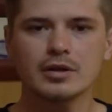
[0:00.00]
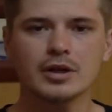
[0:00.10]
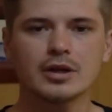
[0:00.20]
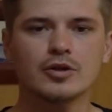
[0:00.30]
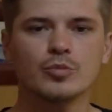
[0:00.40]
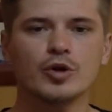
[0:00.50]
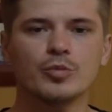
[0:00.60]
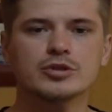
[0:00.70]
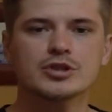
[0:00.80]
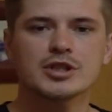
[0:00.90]
Как и любое
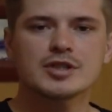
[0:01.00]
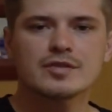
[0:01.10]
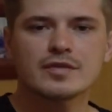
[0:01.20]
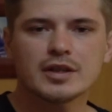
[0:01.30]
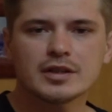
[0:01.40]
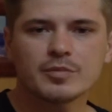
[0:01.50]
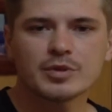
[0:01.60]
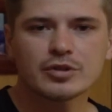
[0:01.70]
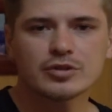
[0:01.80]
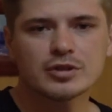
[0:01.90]
путешествие, это
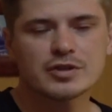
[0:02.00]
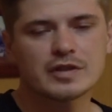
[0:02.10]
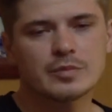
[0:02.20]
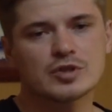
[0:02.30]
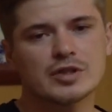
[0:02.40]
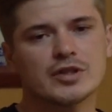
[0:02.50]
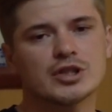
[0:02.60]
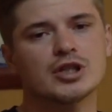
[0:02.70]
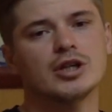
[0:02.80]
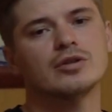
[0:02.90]
подходит к своему
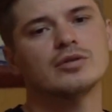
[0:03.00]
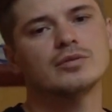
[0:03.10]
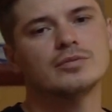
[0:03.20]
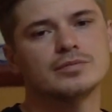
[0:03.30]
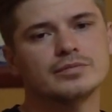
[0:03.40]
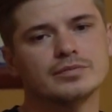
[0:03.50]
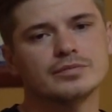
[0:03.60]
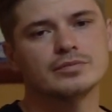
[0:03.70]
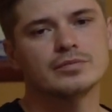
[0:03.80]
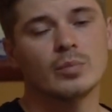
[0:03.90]
завершению.
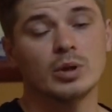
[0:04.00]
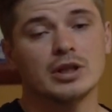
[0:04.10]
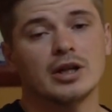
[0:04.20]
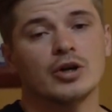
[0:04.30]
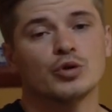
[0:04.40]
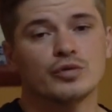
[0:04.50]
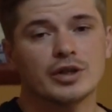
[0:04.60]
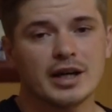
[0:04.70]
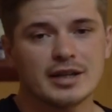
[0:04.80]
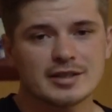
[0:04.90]
Было ли оно
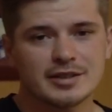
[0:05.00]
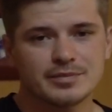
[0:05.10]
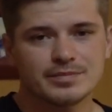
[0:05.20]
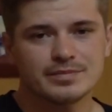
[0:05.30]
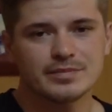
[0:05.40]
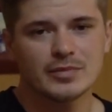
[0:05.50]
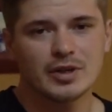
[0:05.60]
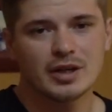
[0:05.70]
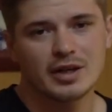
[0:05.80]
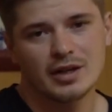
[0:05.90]
увлекательным?
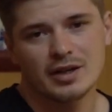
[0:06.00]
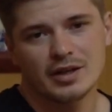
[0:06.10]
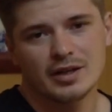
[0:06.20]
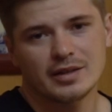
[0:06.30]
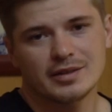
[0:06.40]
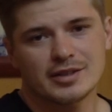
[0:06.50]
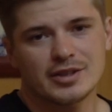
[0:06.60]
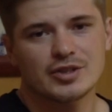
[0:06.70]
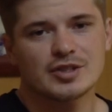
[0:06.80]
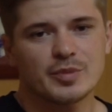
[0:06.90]

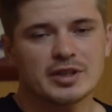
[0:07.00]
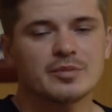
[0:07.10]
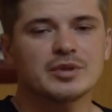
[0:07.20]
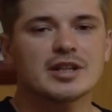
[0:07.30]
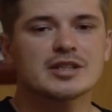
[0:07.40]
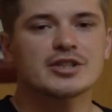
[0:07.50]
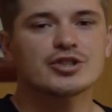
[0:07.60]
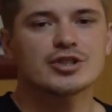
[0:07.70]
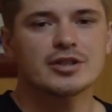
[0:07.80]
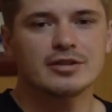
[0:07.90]
Надеюсь, об этом мне
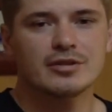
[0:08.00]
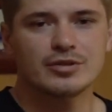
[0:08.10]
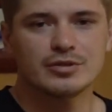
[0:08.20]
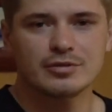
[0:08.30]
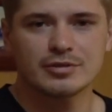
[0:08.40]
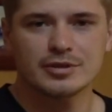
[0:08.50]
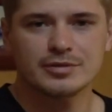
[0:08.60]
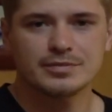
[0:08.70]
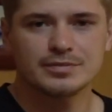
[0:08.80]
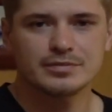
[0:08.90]
расскажешь ты, дорогой друг.
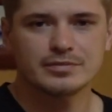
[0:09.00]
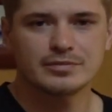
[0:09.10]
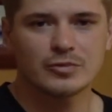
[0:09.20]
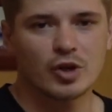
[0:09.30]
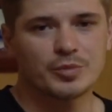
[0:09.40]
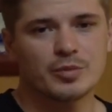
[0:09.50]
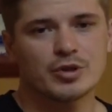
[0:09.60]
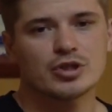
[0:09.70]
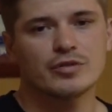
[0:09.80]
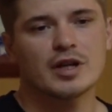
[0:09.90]
Ну а мне
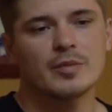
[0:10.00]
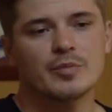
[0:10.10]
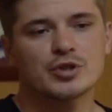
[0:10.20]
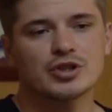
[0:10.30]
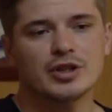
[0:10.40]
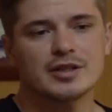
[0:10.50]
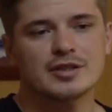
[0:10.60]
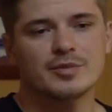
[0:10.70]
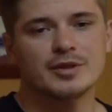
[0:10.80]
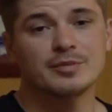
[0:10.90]
пришло время пожелать
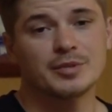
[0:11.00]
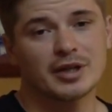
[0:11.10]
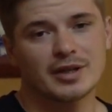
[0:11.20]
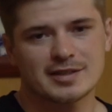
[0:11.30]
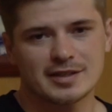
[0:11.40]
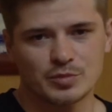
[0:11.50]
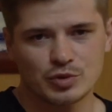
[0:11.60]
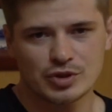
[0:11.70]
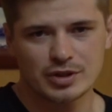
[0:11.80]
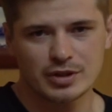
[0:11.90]
тебе прекрасной
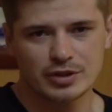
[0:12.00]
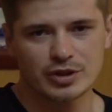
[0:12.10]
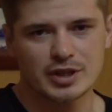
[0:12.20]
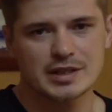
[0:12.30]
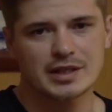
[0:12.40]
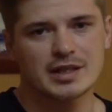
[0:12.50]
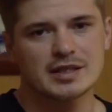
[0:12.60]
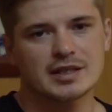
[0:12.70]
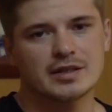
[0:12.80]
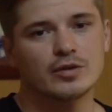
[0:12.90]
музыки, которая
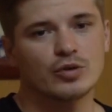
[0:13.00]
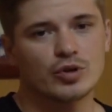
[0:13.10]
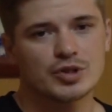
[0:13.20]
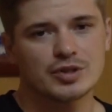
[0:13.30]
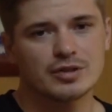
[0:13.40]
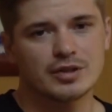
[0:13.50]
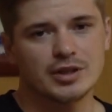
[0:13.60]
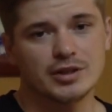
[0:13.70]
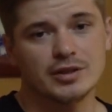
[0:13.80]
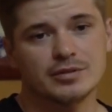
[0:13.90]
скрасит твою осень
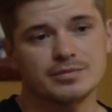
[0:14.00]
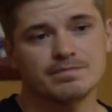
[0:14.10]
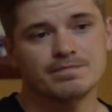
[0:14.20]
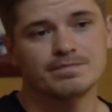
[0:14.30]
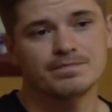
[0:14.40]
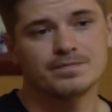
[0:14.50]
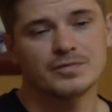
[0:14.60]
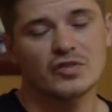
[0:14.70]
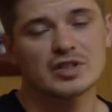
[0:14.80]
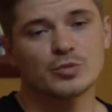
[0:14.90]
и,
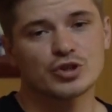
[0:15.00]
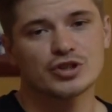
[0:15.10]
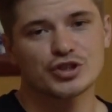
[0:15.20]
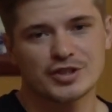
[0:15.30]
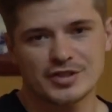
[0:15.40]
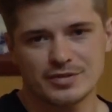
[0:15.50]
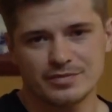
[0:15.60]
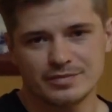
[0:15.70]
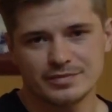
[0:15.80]
возможно, жизнь.